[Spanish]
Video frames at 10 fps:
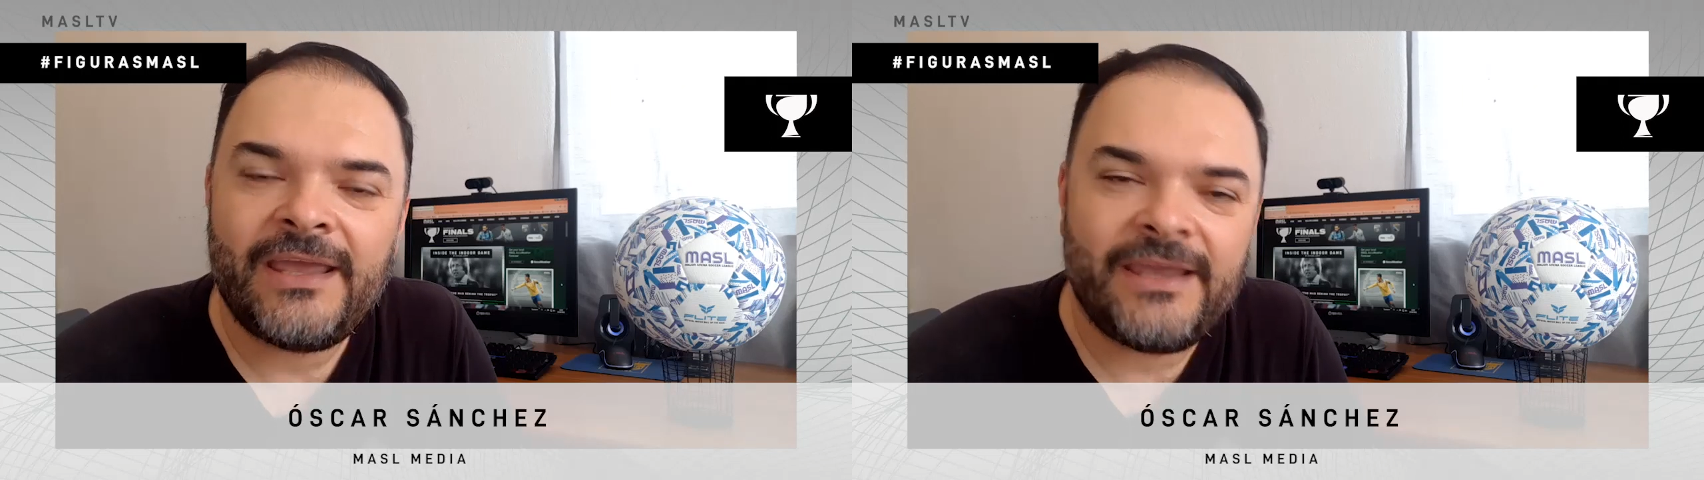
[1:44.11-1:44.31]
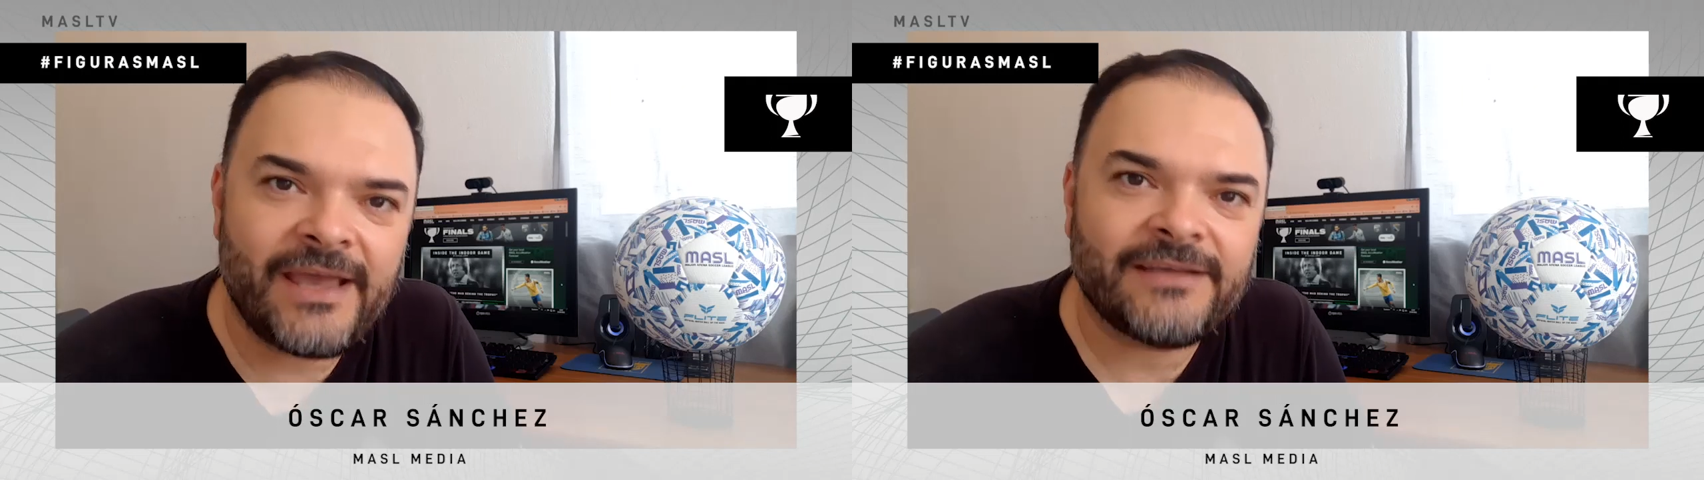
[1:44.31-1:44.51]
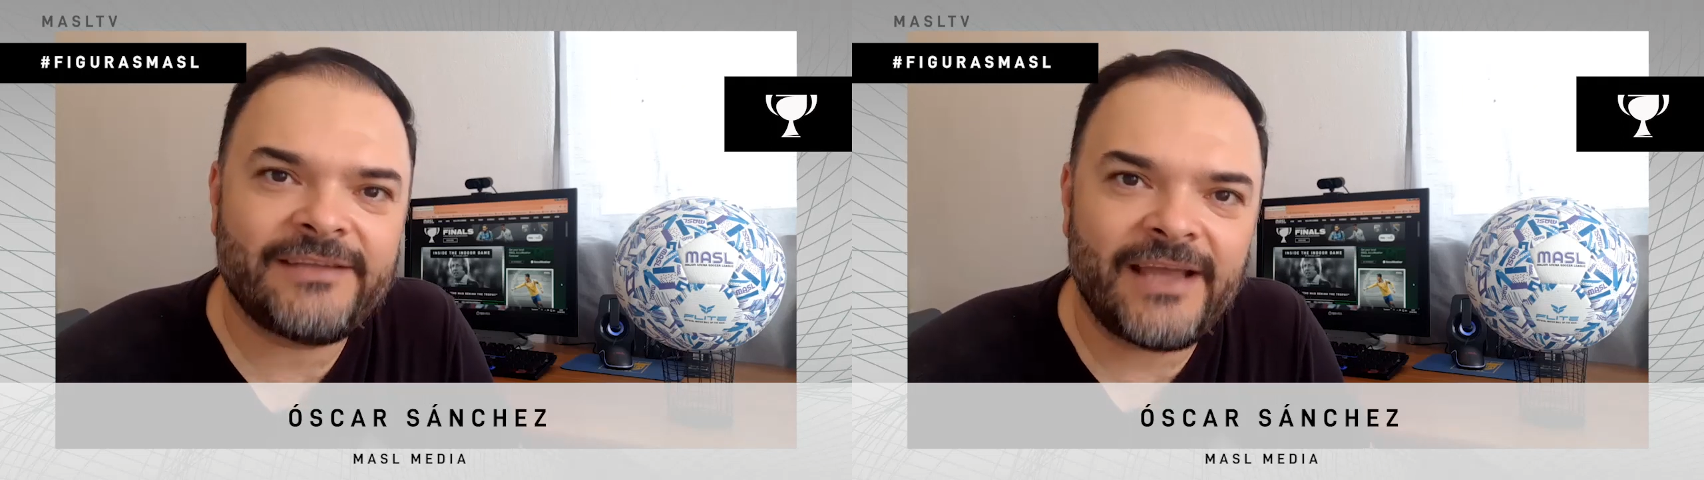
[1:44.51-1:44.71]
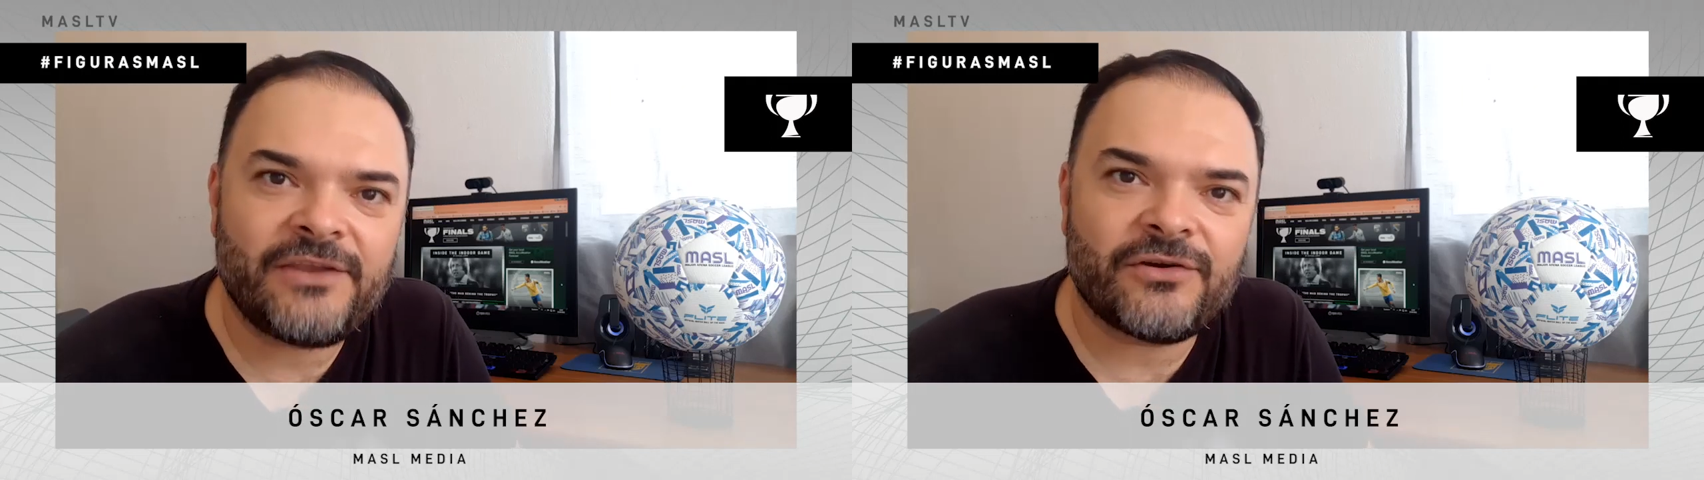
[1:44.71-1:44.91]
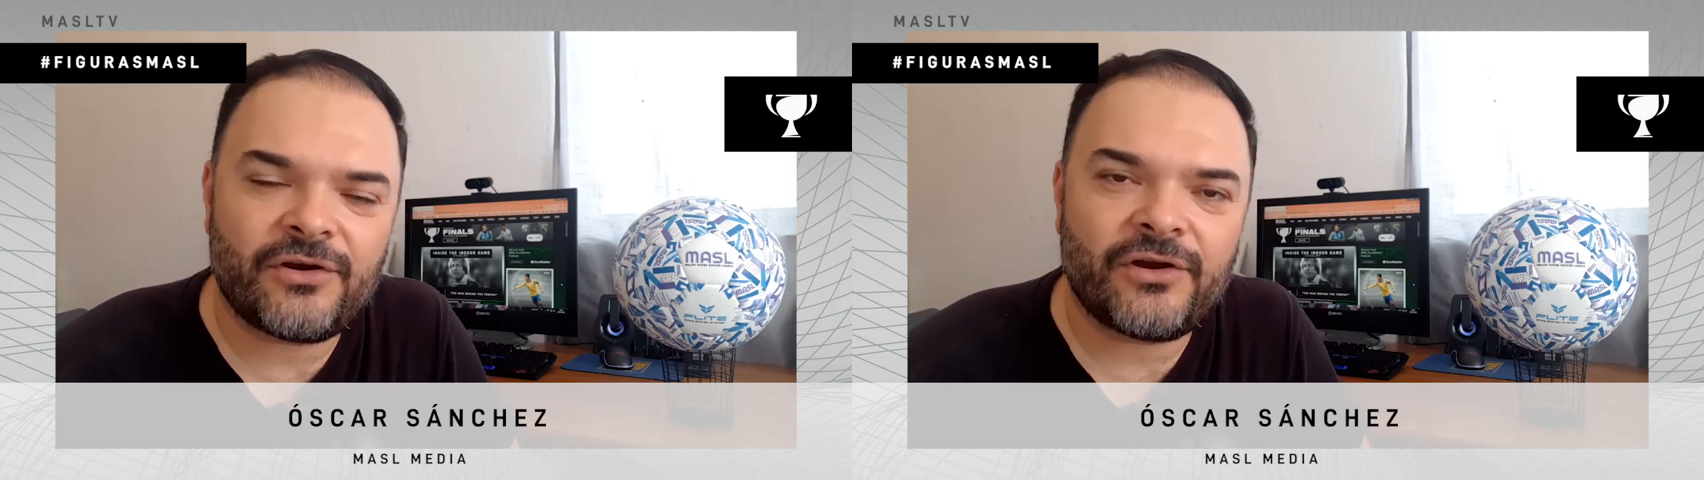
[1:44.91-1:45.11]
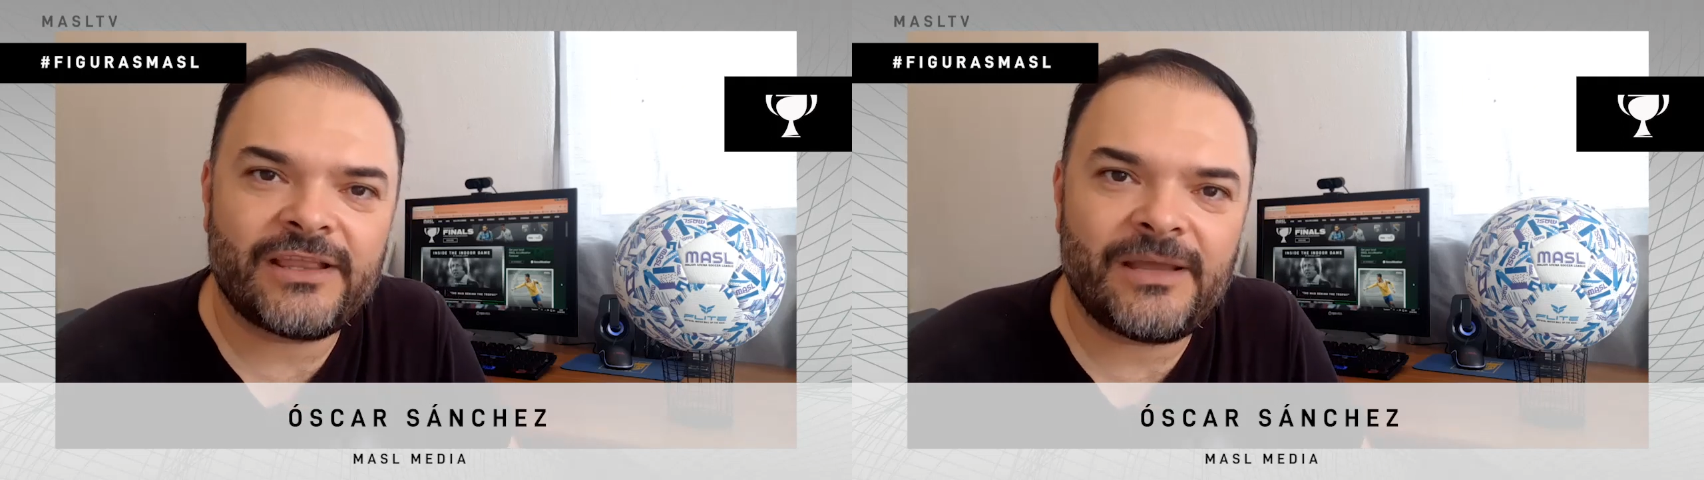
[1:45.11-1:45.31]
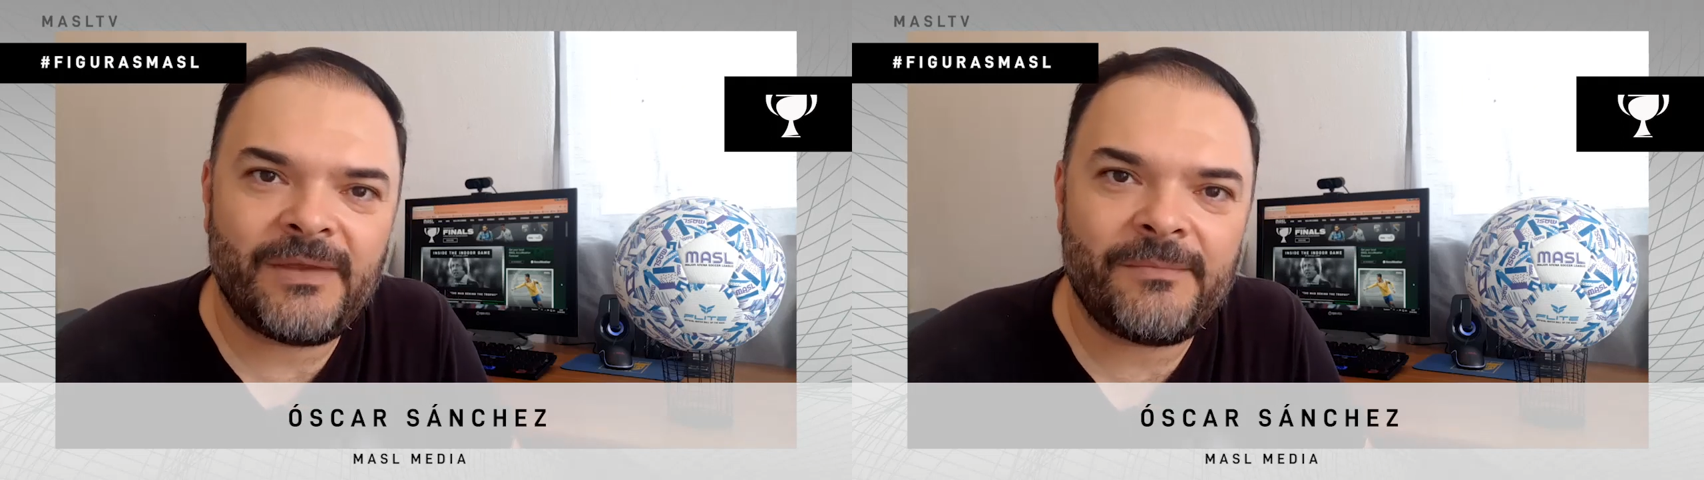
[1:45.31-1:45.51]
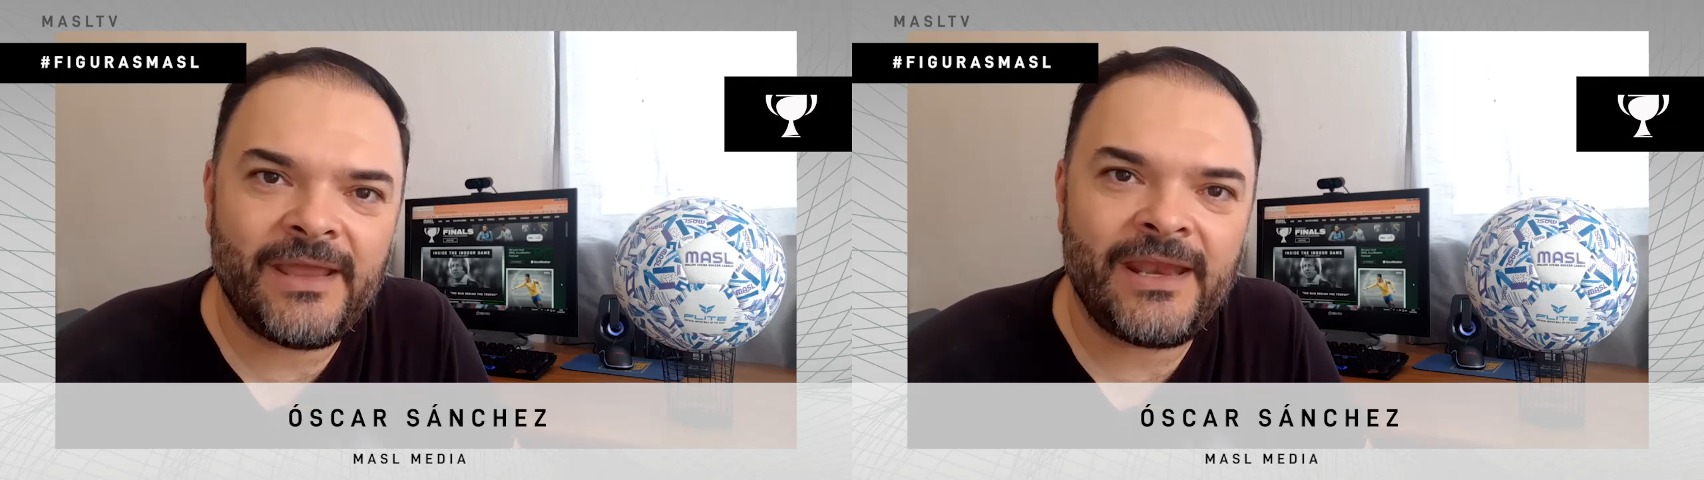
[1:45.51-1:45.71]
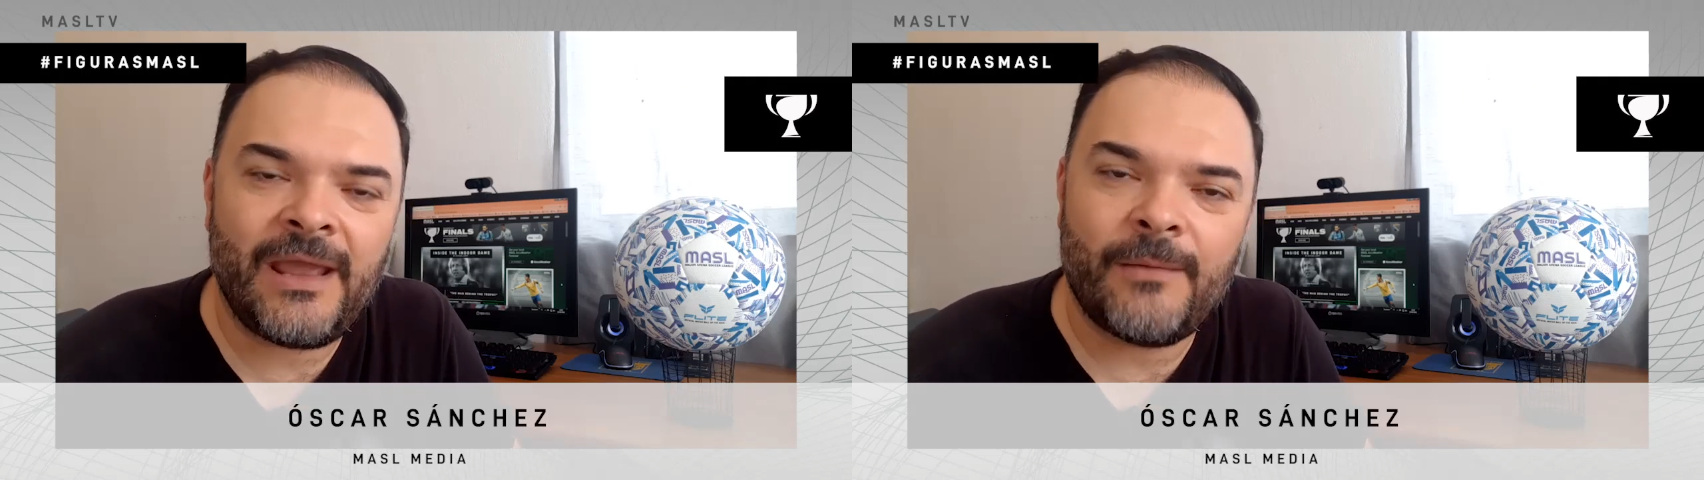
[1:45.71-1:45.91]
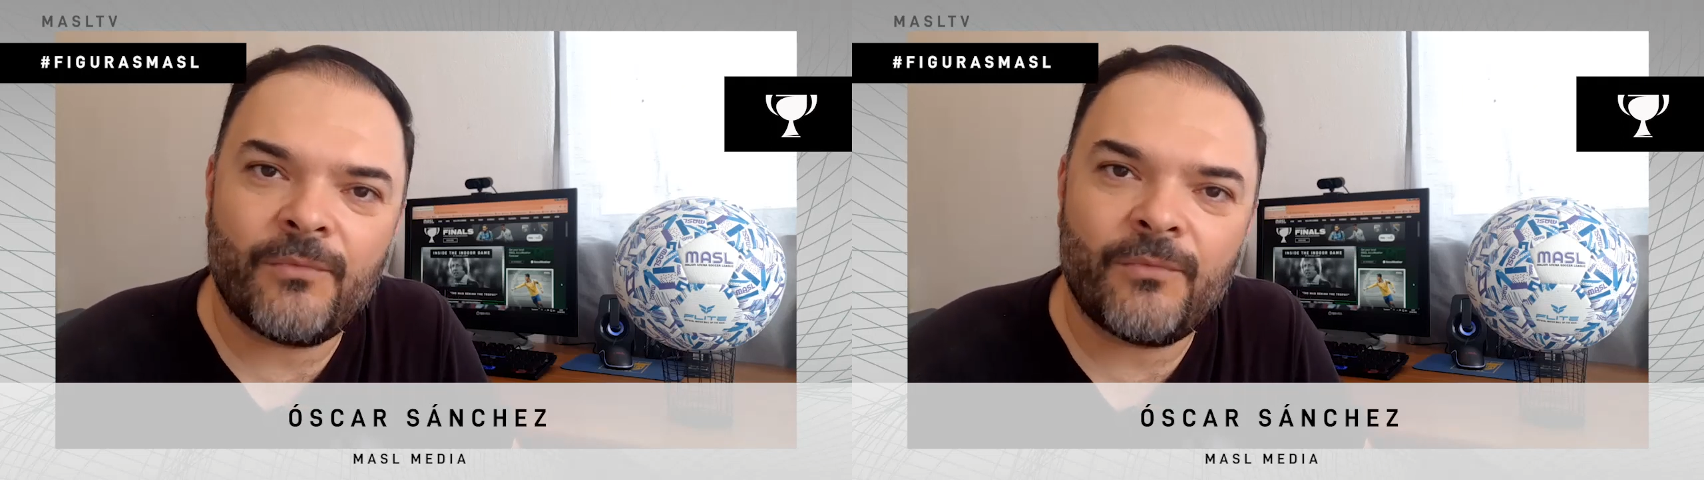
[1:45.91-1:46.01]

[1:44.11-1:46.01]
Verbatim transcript: y este año creo que también viene